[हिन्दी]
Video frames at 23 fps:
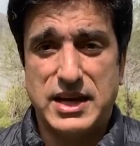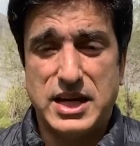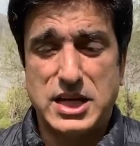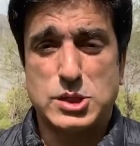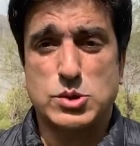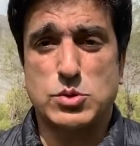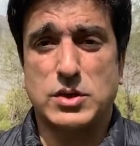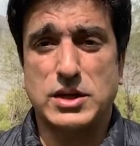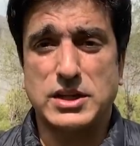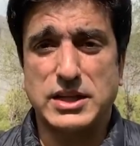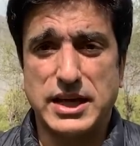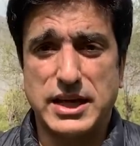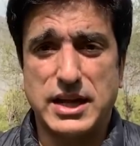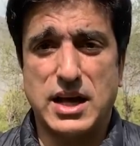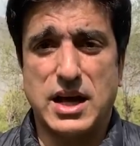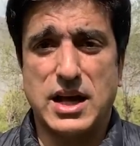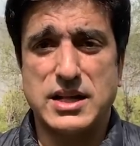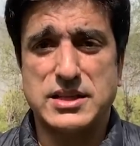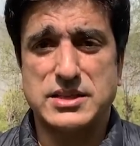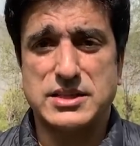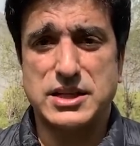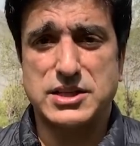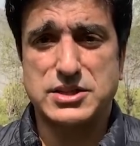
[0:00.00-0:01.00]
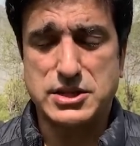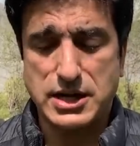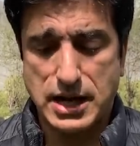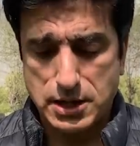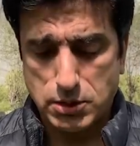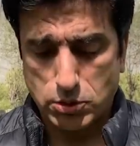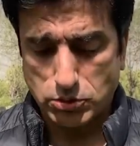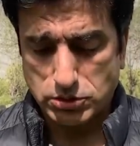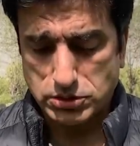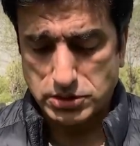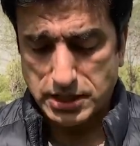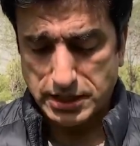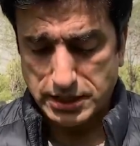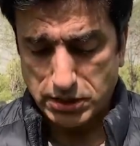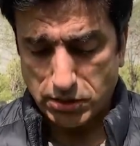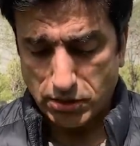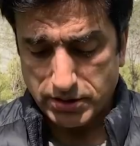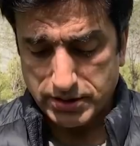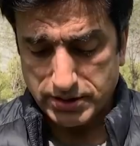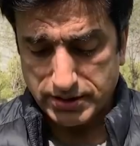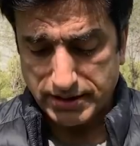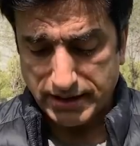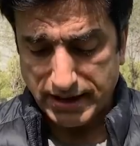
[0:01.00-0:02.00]
इस वक्त ईरान से इसराइल को थ्रेट है
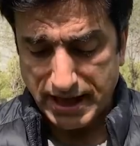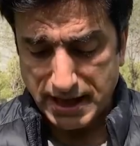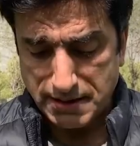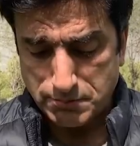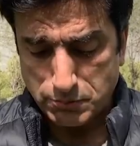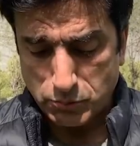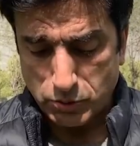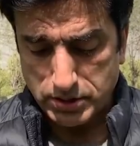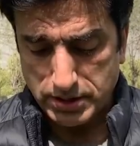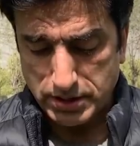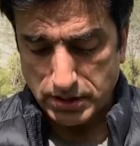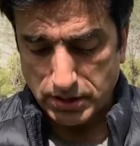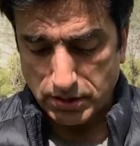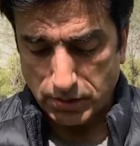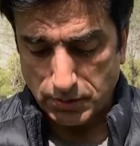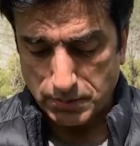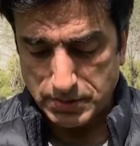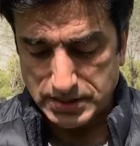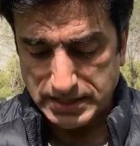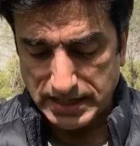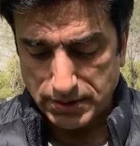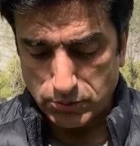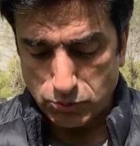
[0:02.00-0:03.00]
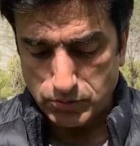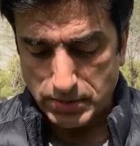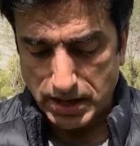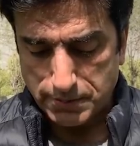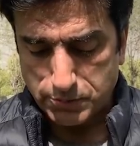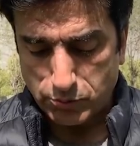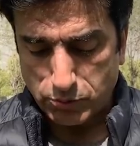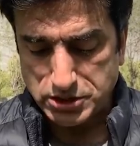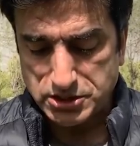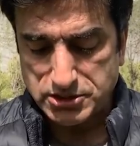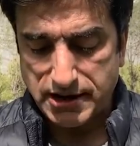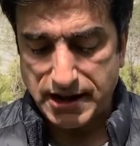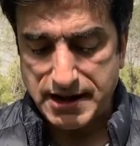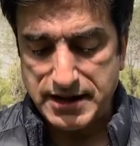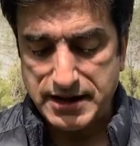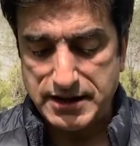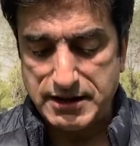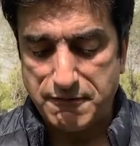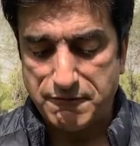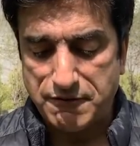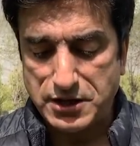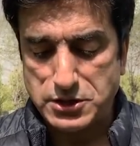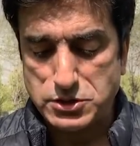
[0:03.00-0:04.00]
और गैर मुल्क और बताऊँ मैं आपको इसराइली
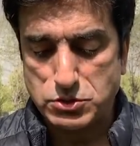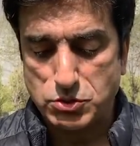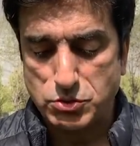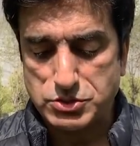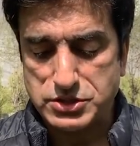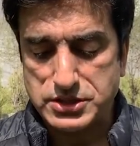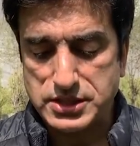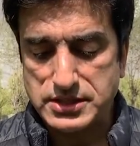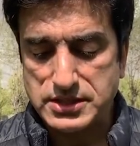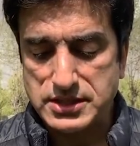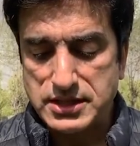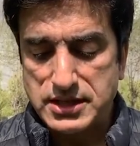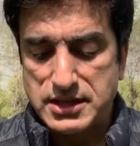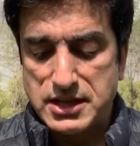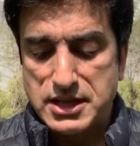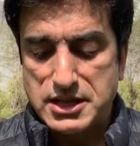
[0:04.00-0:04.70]
डिफेंस सोर्सेज